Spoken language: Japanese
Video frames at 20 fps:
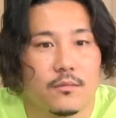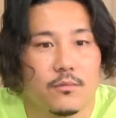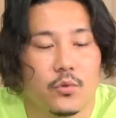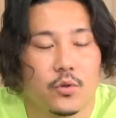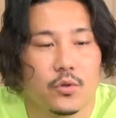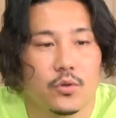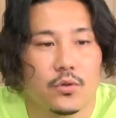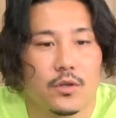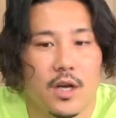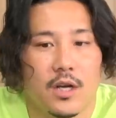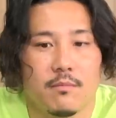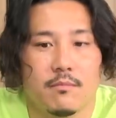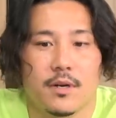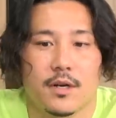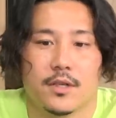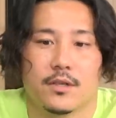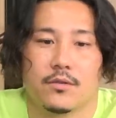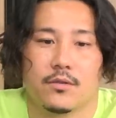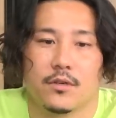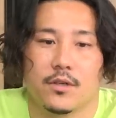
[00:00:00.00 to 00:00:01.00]
僕ガンバ
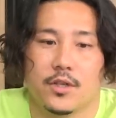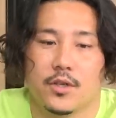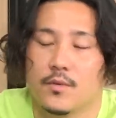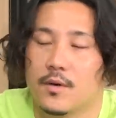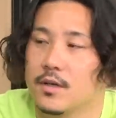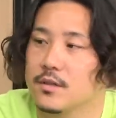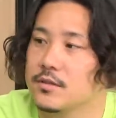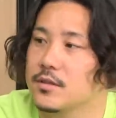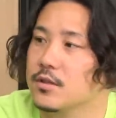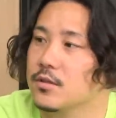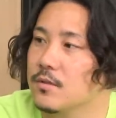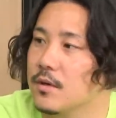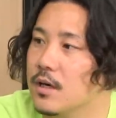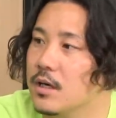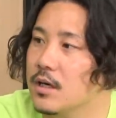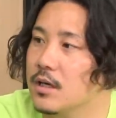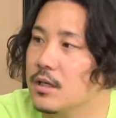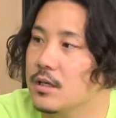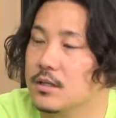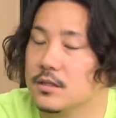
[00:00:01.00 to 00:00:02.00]
にいた時に言われてたの
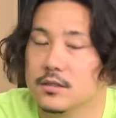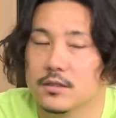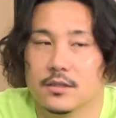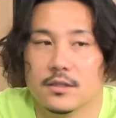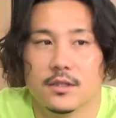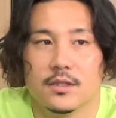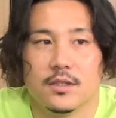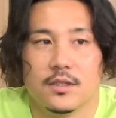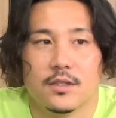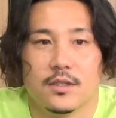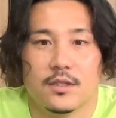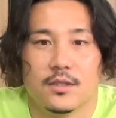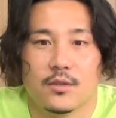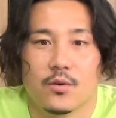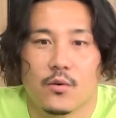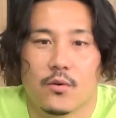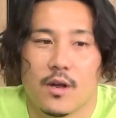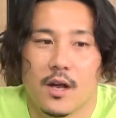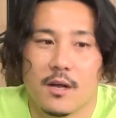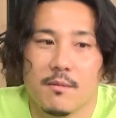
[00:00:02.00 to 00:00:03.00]
は
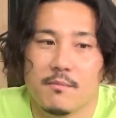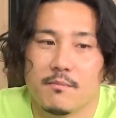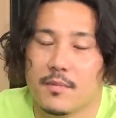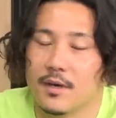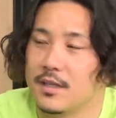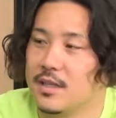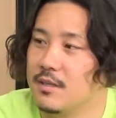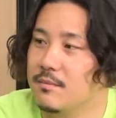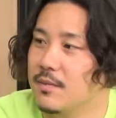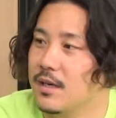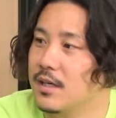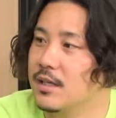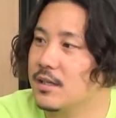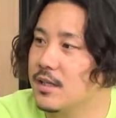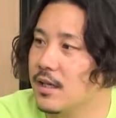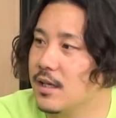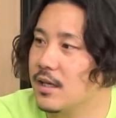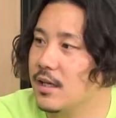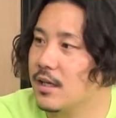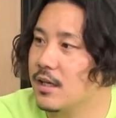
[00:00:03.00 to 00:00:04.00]
ガンバに今い
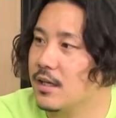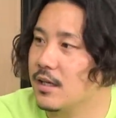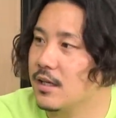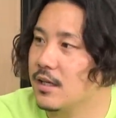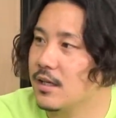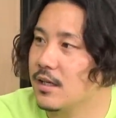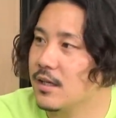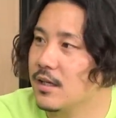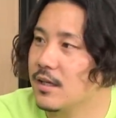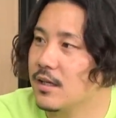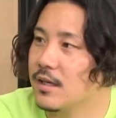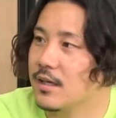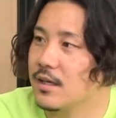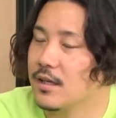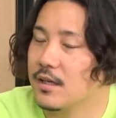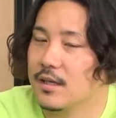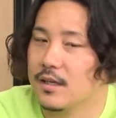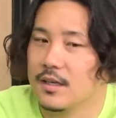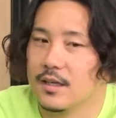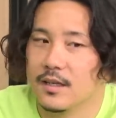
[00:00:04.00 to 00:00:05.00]
て
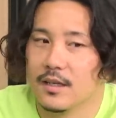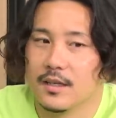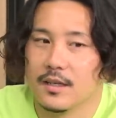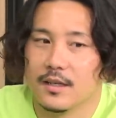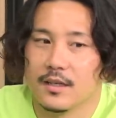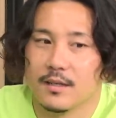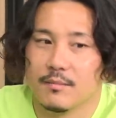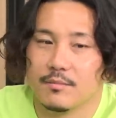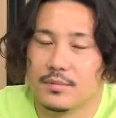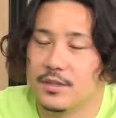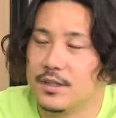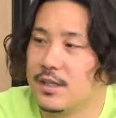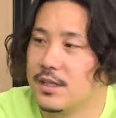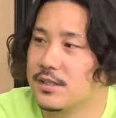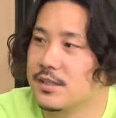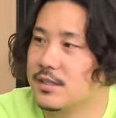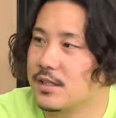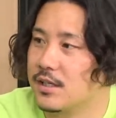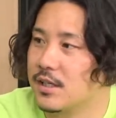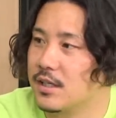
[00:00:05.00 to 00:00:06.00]
プレー
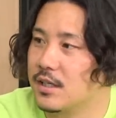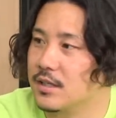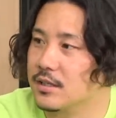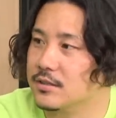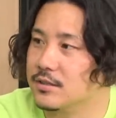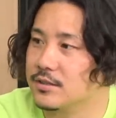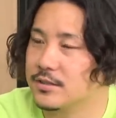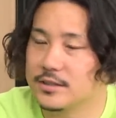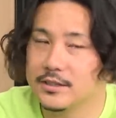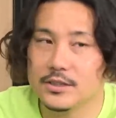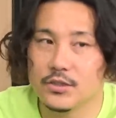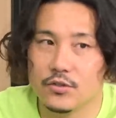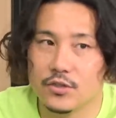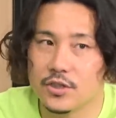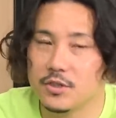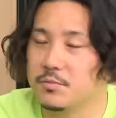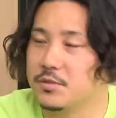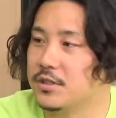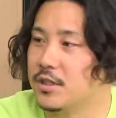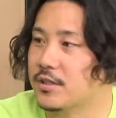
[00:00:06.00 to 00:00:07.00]
してたら次の
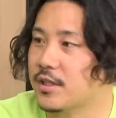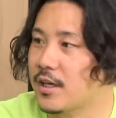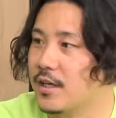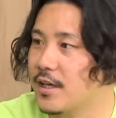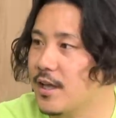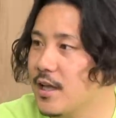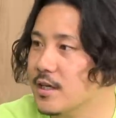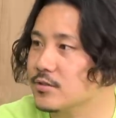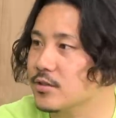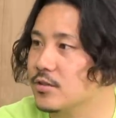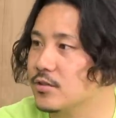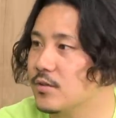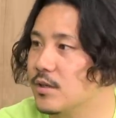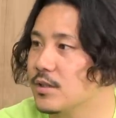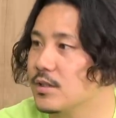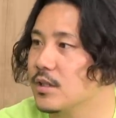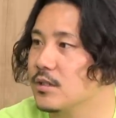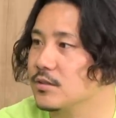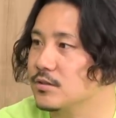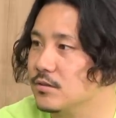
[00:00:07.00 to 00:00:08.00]
チーム行ったら大変やぞって言わ
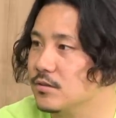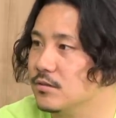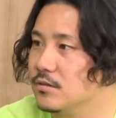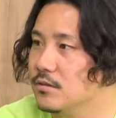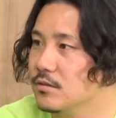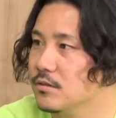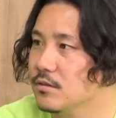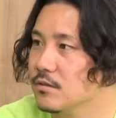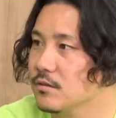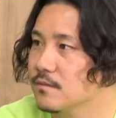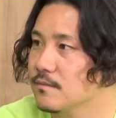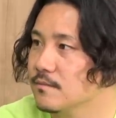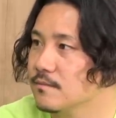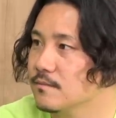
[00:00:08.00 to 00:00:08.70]
れてたんですよ。なるほ